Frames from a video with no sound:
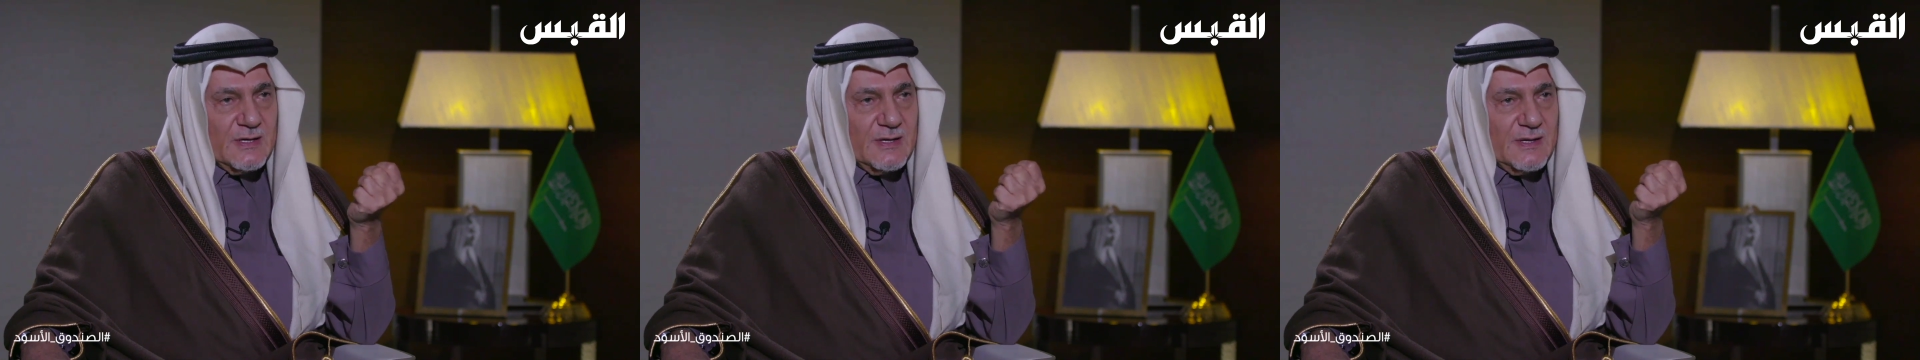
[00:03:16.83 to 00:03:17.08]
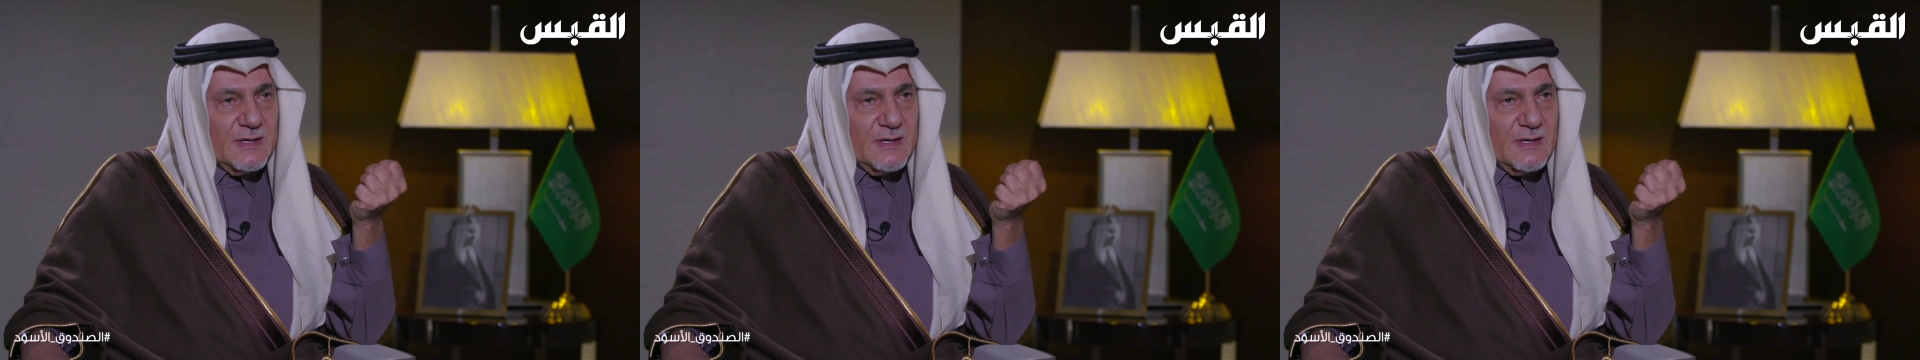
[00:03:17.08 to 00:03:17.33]

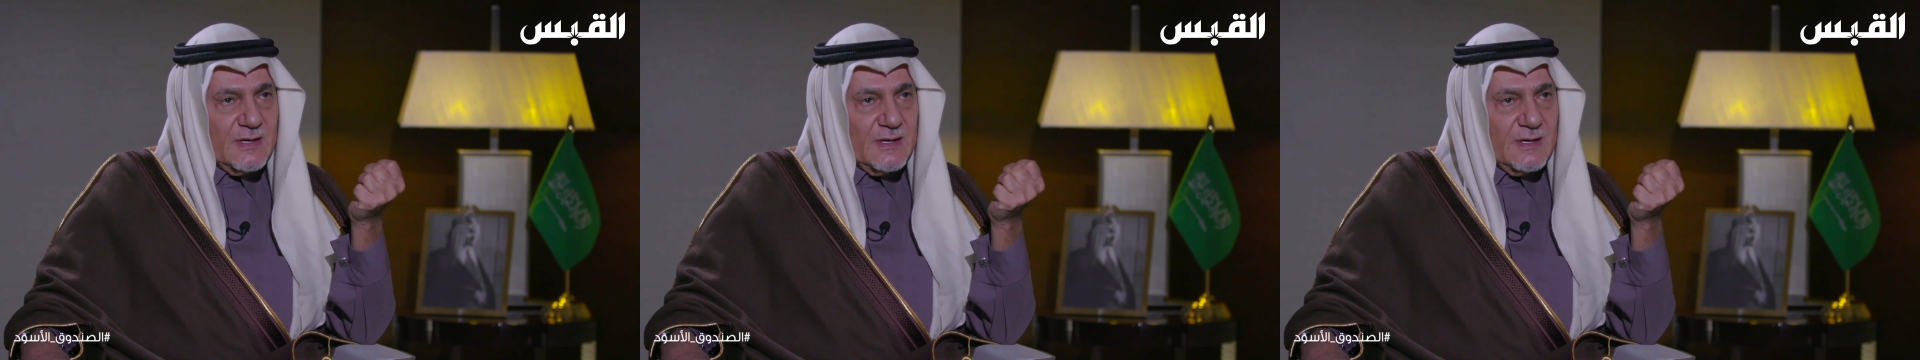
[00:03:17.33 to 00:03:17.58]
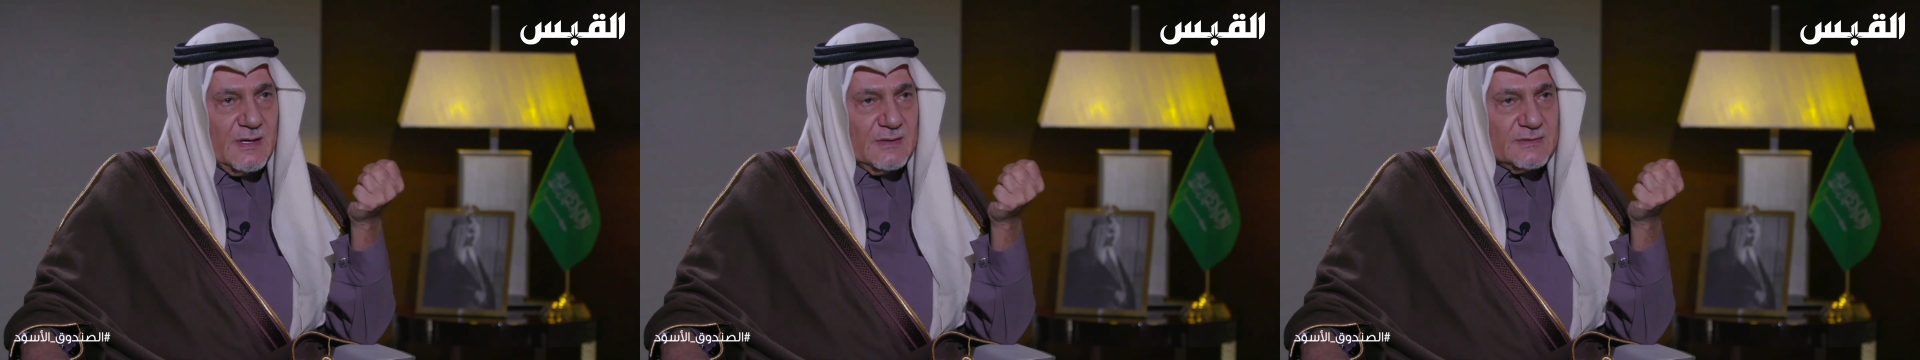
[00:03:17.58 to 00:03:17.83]

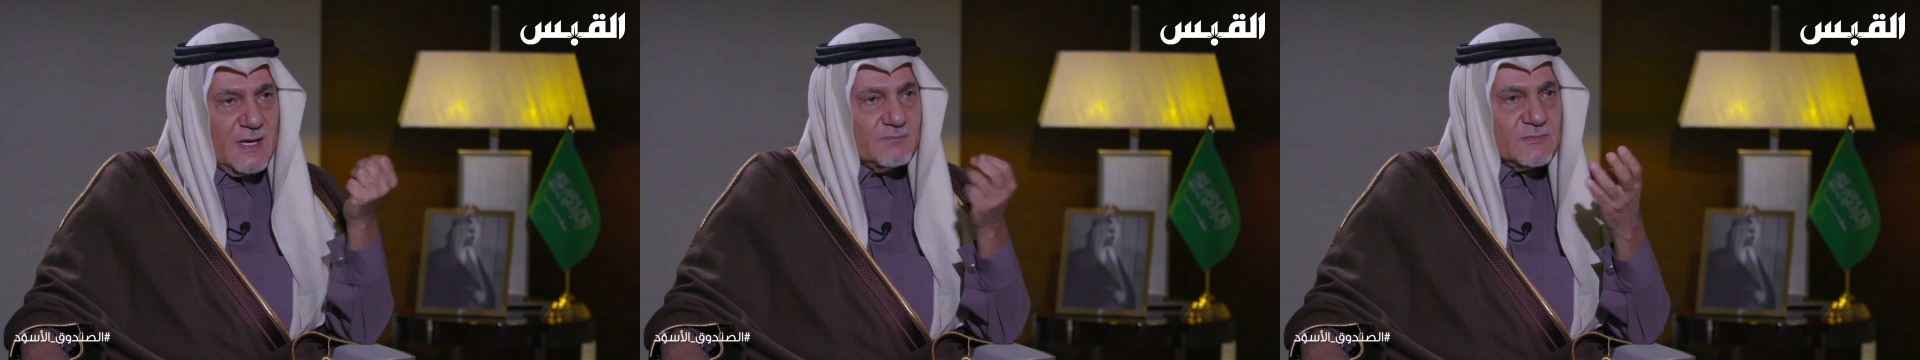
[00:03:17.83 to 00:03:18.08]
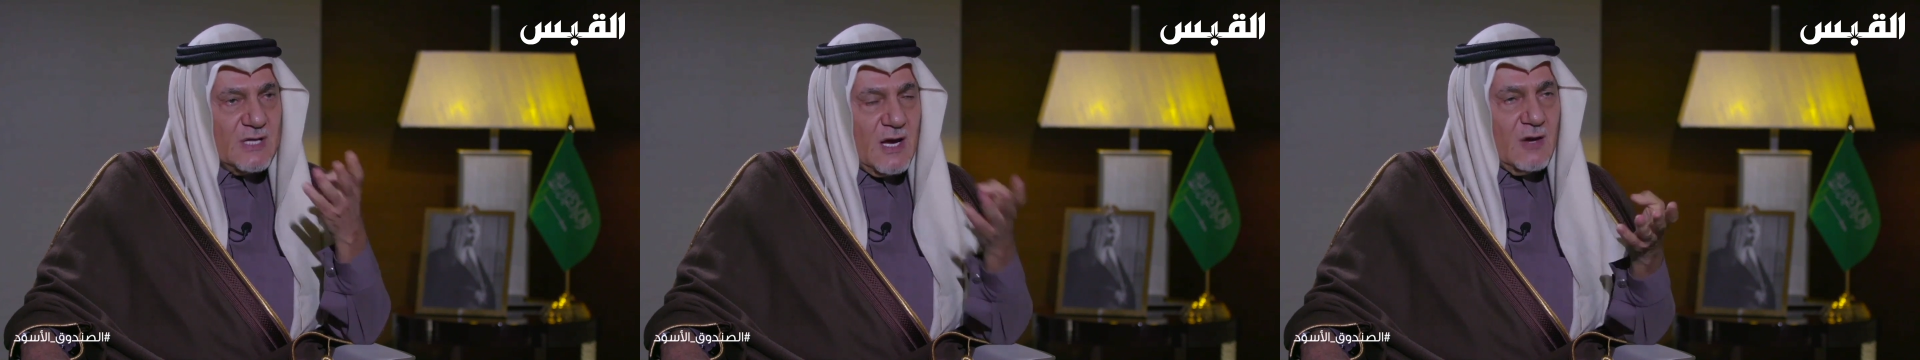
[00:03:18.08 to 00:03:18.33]
آه،
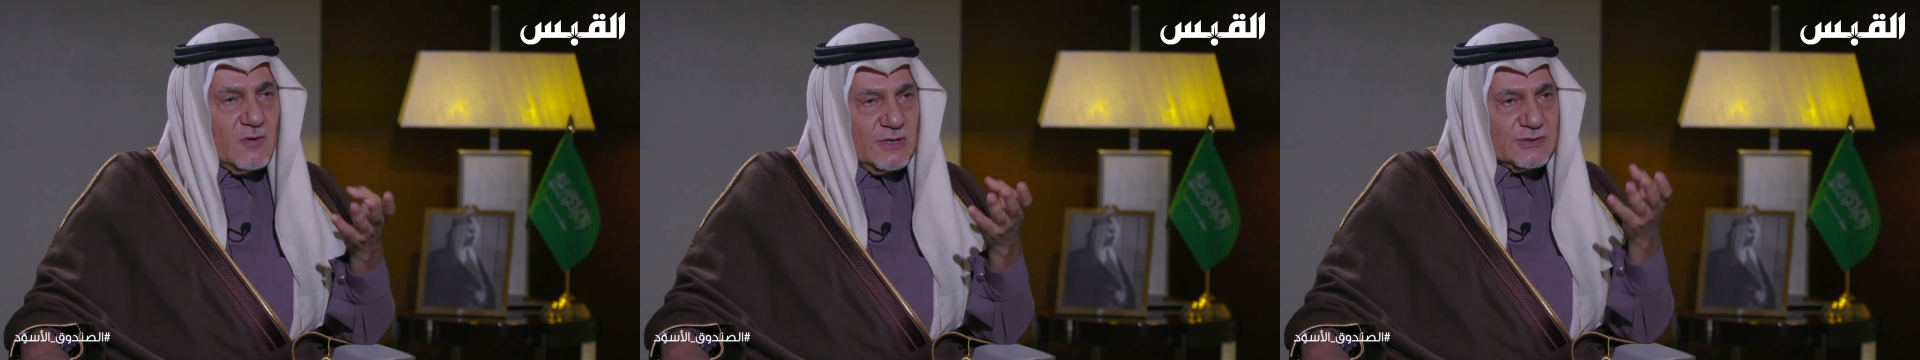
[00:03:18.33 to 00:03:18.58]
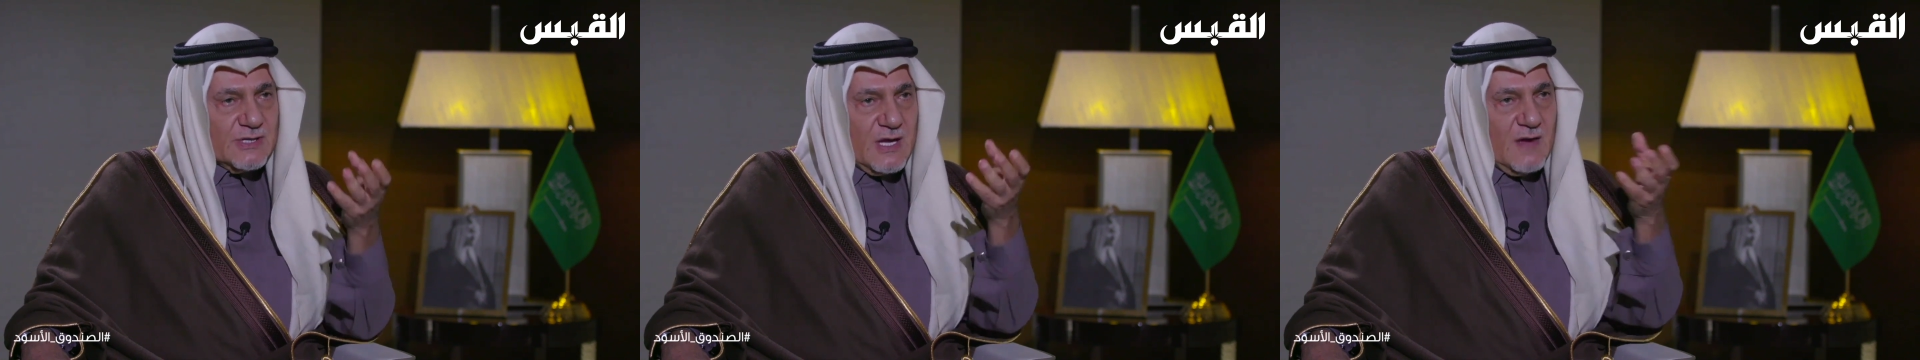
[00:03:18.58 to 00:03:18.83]
تم دعوة
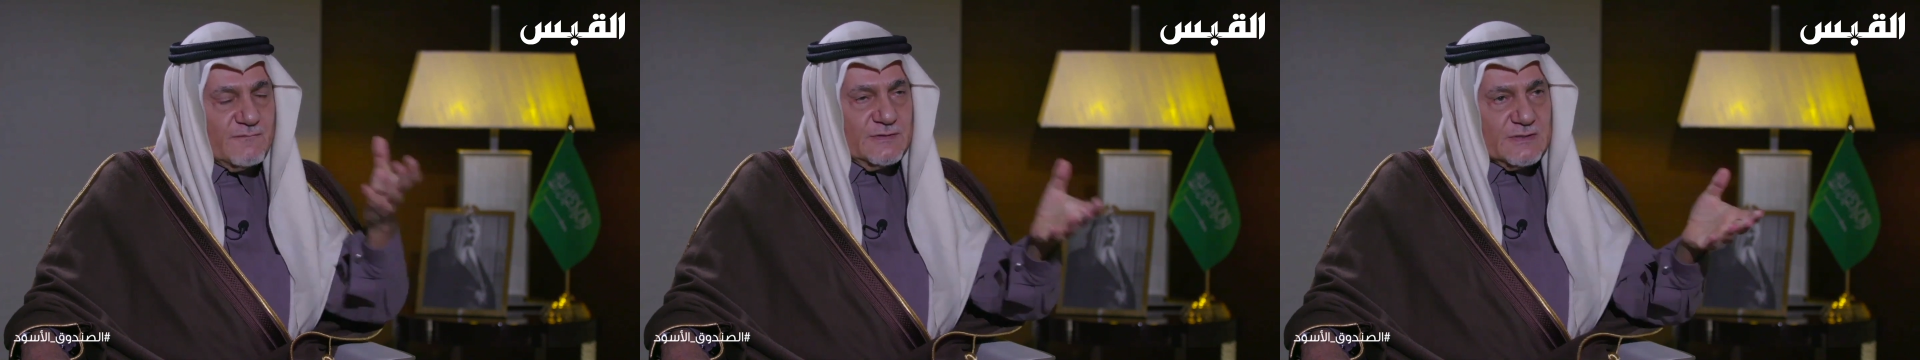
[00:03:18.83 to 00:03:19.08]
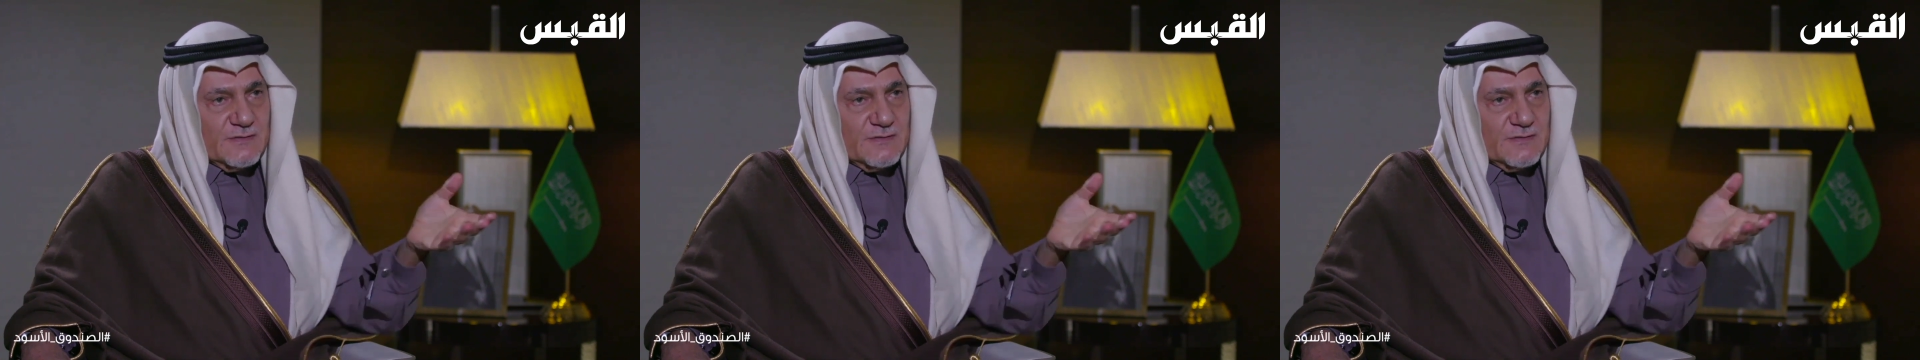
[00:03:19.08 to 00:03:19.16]
كافة